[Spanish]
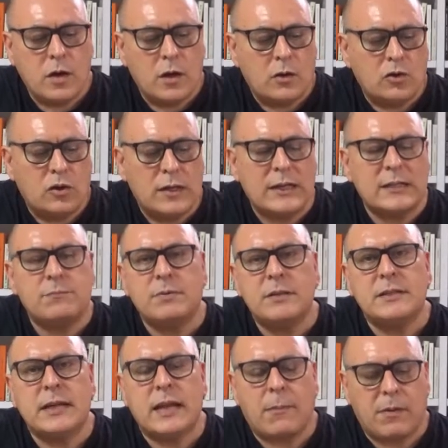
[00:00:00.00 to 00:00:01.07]
no tengas
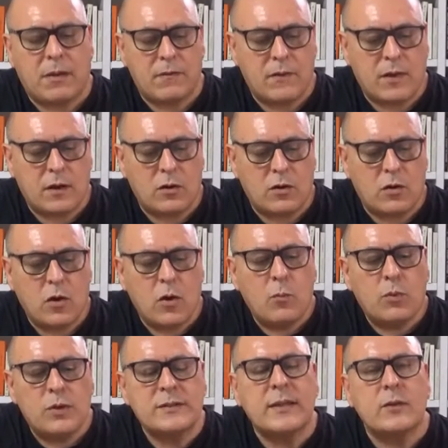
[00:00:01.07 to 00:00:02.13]
prisa en aprenderlo,
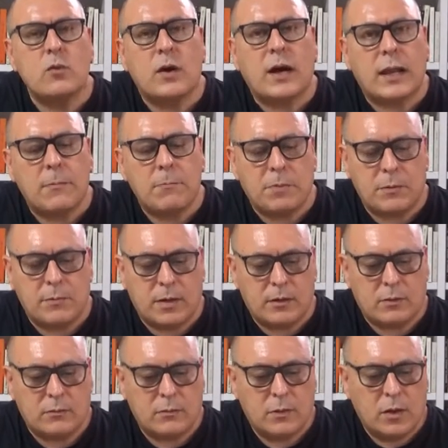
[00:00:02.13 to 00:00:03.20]
pues te educarán primero.